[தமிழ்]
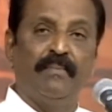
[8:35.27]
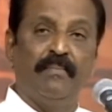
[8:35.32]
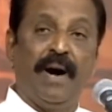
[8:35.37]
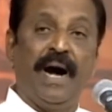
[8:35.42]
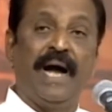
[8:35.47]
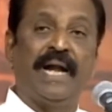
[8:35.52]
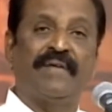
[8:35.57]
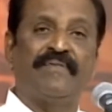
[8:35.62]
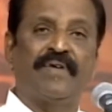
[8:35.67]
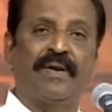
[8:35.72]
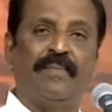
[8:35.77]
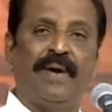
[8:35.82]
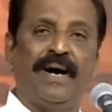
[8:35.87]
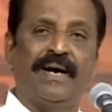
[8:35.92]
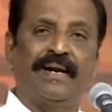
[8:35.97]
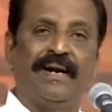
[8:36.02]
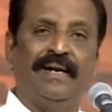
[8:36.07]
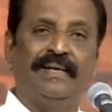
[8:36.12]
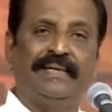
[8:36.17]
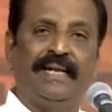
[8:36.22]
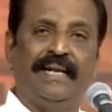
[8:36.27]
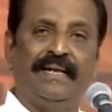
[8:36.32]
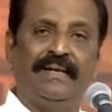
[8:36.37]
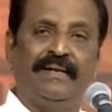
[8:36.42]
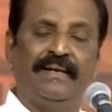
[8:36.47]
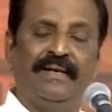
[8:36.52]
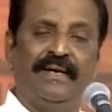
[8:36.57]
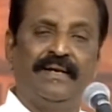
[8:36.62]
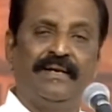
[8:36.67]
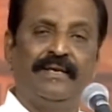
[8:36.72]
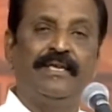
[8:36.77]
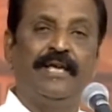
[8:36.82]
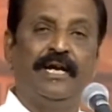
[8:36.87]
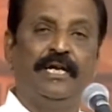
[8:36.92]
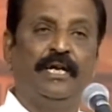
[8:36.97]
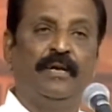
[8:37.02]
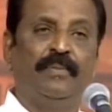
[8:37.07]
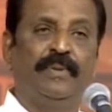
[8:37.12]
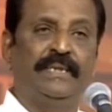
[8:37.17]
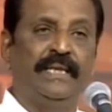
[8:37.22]
மாணவர் மாநாட்டில்
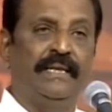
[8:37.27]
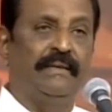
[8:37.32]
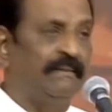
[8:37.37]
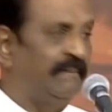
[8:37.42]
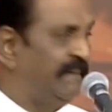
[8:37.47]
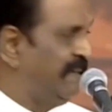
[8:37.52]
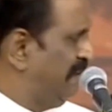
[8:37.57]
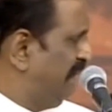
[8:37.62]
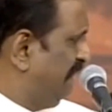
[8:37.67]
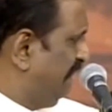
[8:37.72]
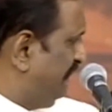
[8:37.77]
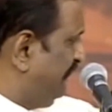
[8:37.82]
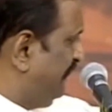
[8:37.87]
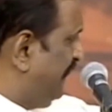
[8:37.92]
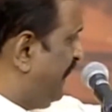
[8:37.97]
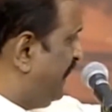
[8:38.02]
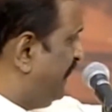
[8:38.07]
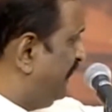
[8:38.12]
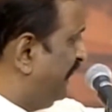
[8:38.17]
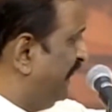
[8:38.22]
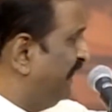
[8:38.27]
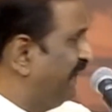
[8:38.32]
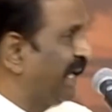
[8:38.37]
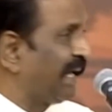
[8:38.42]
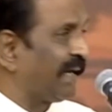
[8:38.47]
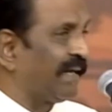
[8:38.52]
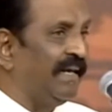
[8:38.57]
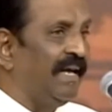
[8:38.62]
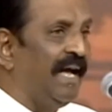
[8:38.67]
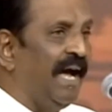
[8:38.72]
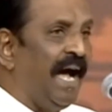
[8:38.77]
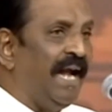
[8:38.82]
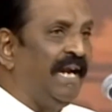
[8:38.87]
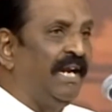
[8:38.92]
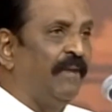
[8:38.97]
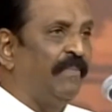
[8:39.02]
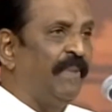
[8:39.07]
எழுபதில் இதே இளைஞர் அன்று